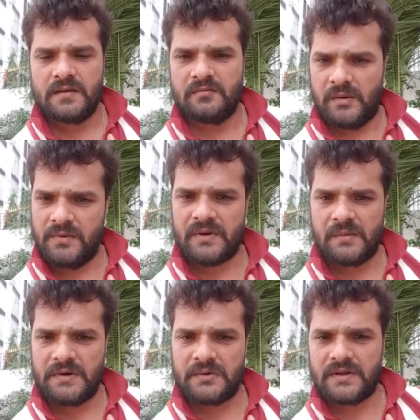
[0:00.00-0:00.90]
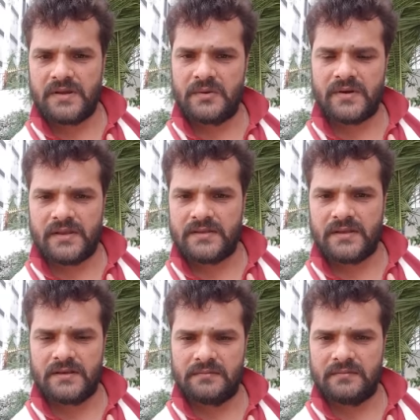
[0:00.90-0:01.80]
वहाँ भी ब्राह्मण कुल के लोग रहते
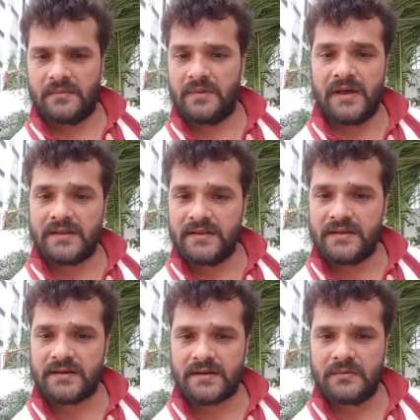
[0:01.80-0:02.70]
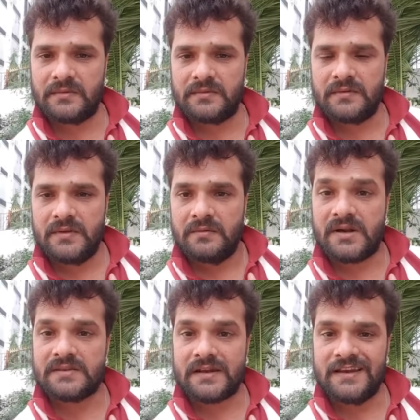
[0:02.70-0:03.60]
हैं मैं विवाद नहीं कर रहा हूँ
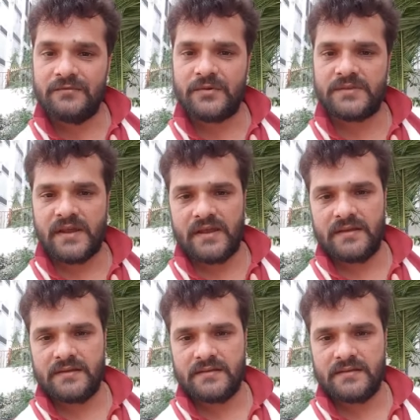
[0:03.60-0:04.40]
पर तकलीफ़ होता है